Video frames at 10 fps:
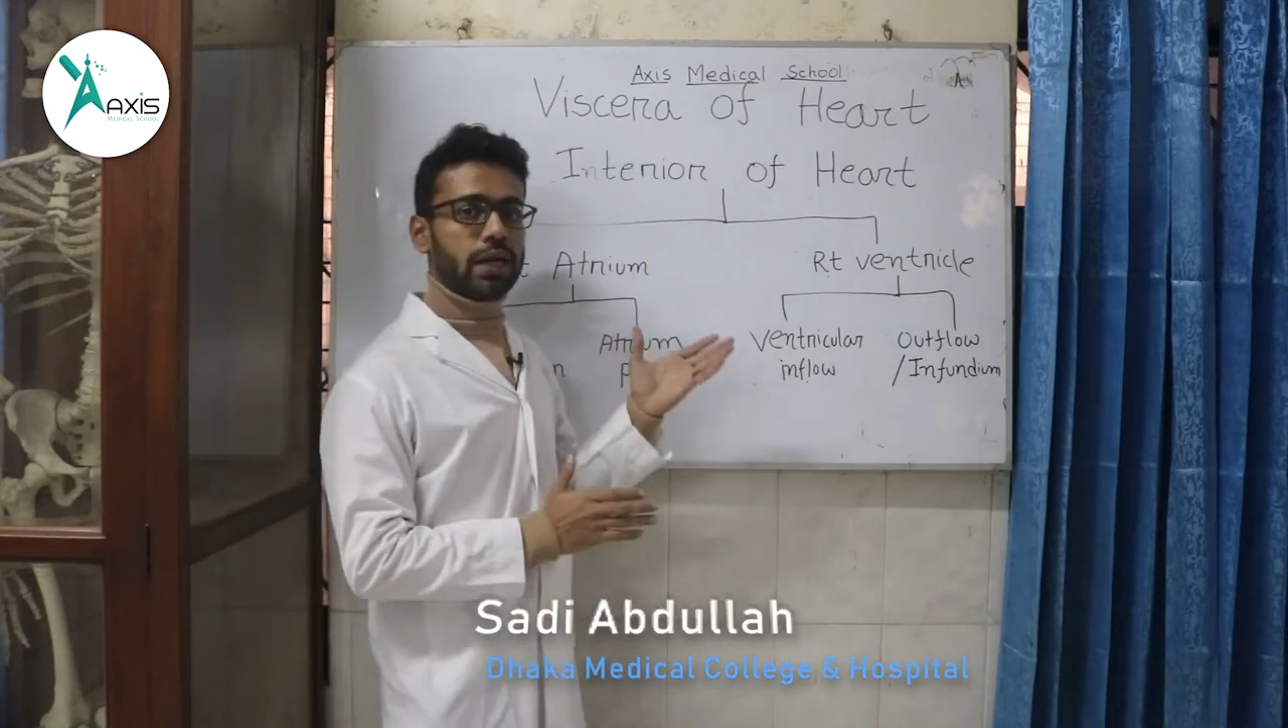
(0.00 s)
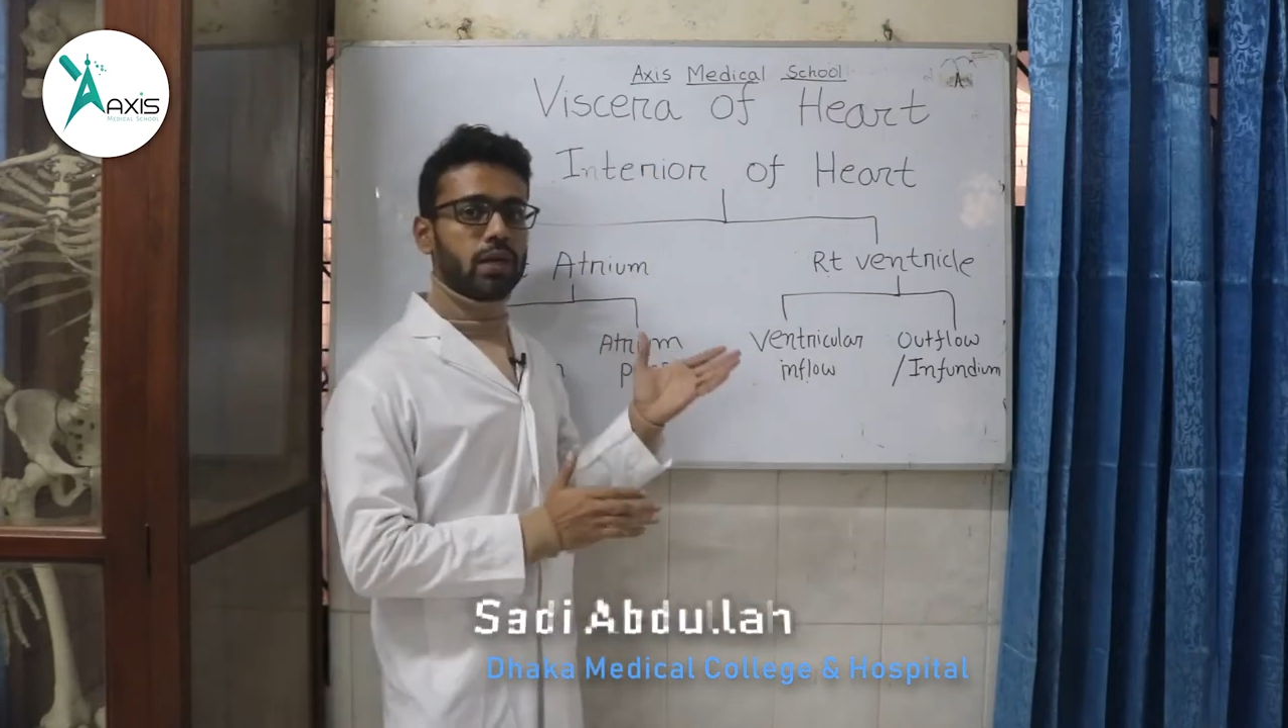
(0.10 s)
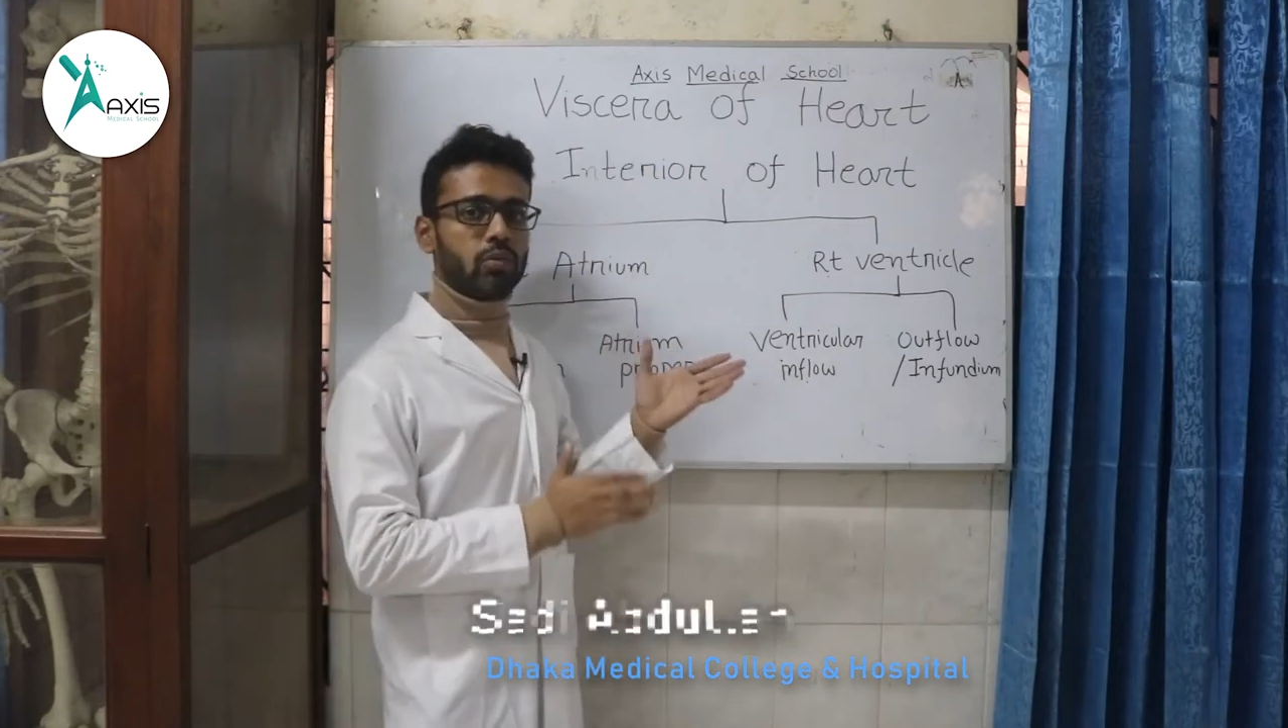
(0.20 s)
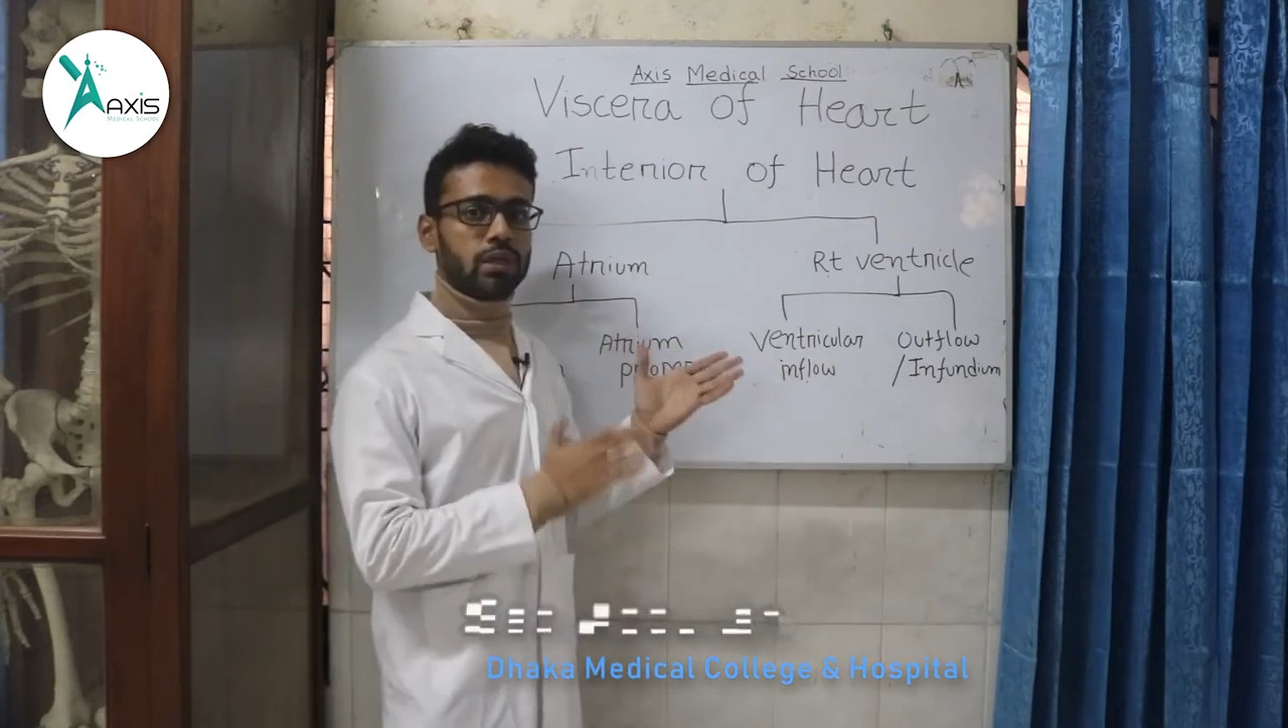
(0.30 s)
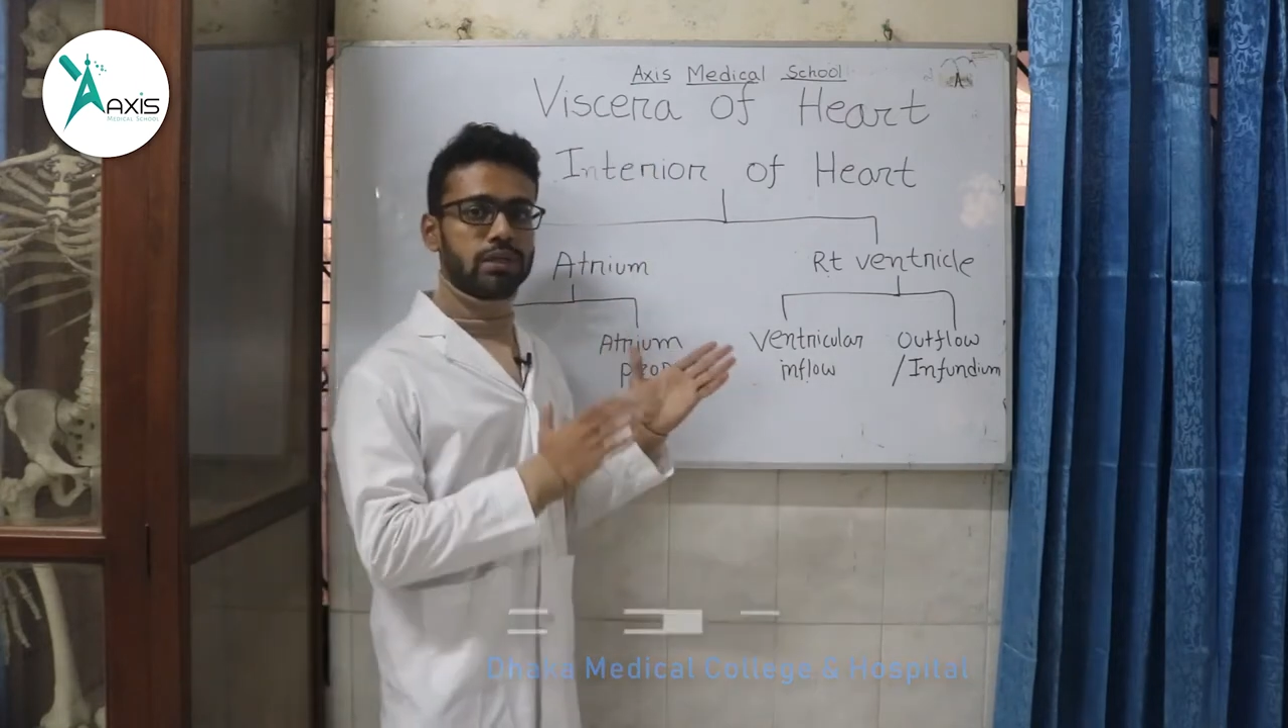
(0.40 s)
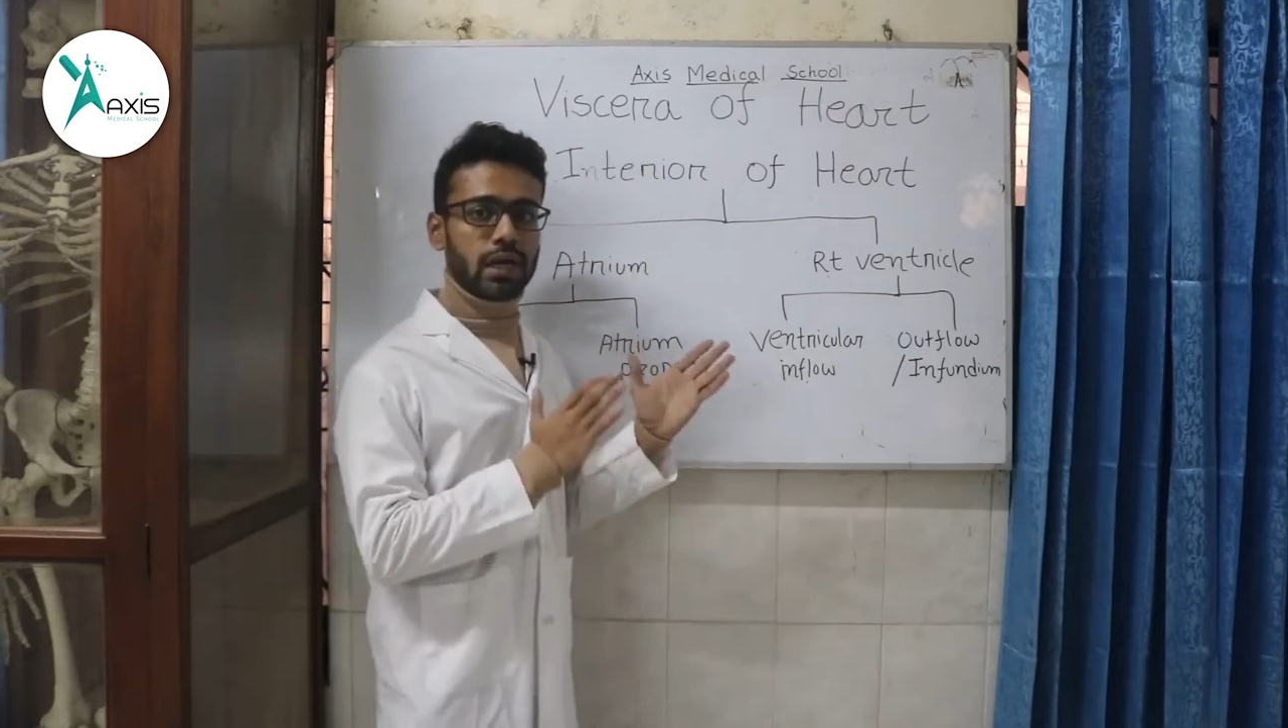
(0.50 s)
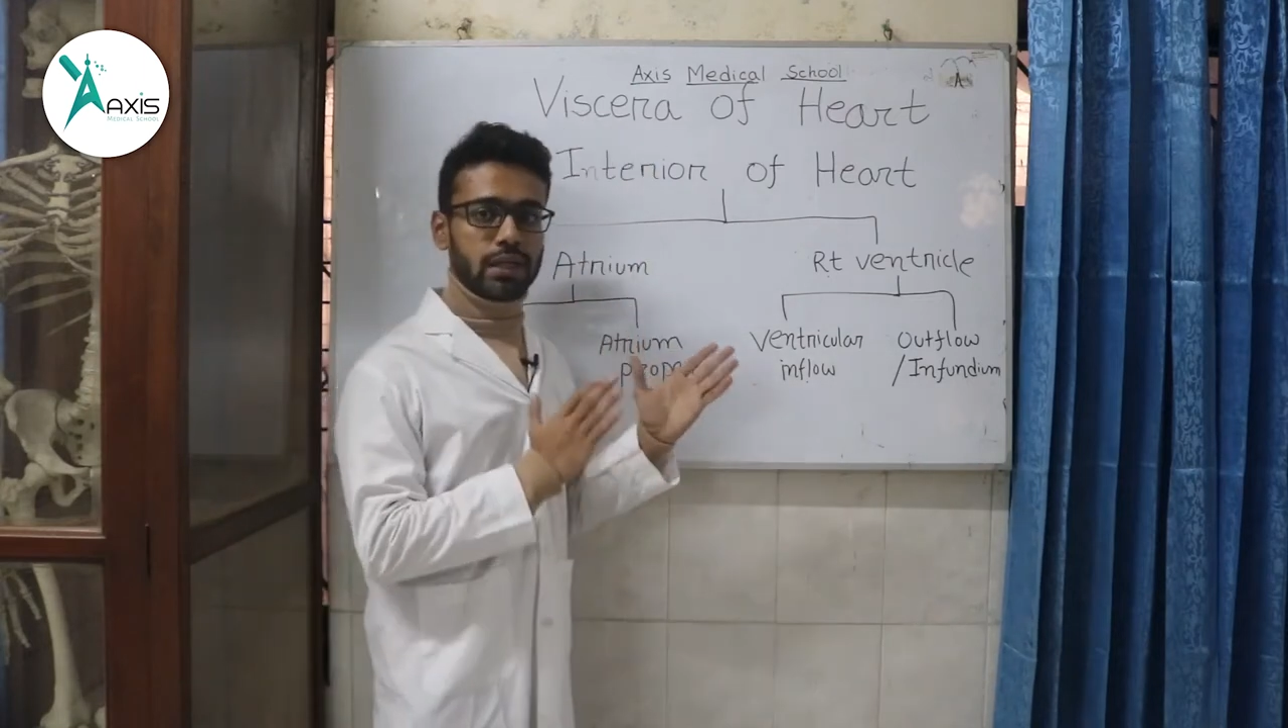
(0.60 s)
হার্টের মধ্যে